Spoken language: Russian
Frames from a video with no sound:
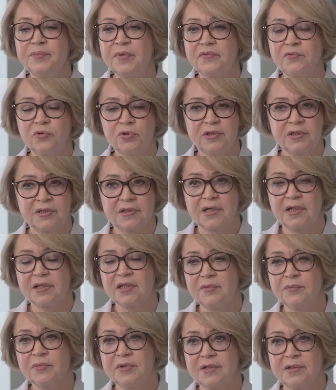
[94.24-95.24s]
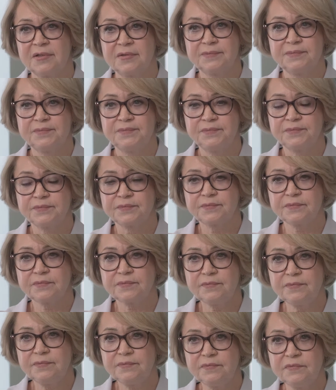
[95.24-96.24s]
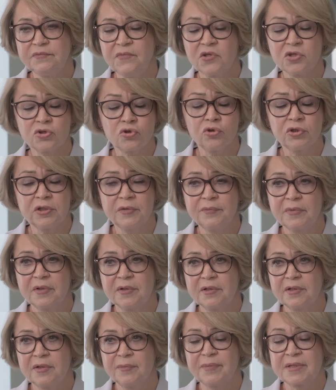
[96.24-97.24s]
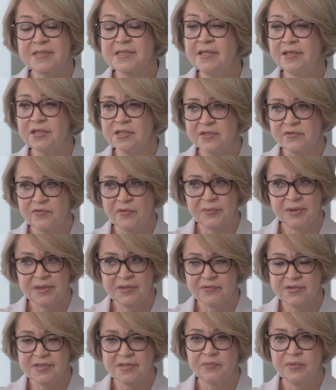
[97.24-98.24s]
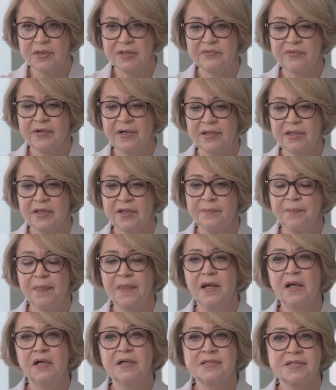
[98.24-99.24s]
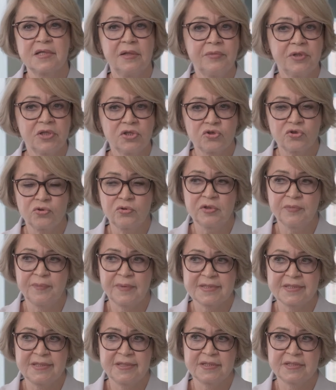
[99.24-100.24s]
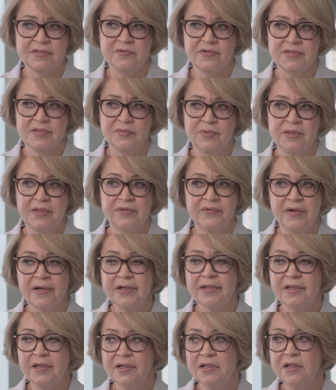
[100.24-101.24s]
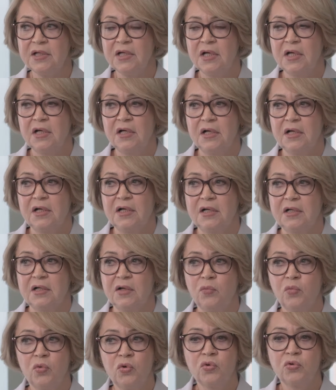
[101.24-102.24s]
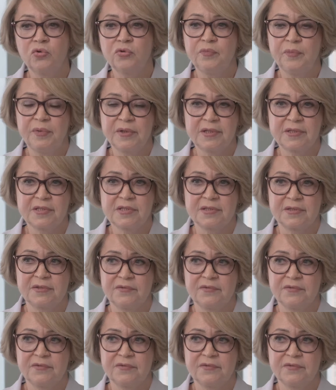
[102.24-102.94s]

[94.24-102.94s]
приводит к каким-то тяжелым э, последствиям этого заболевания. Самые тяжелые последствия заболевания а, могут быть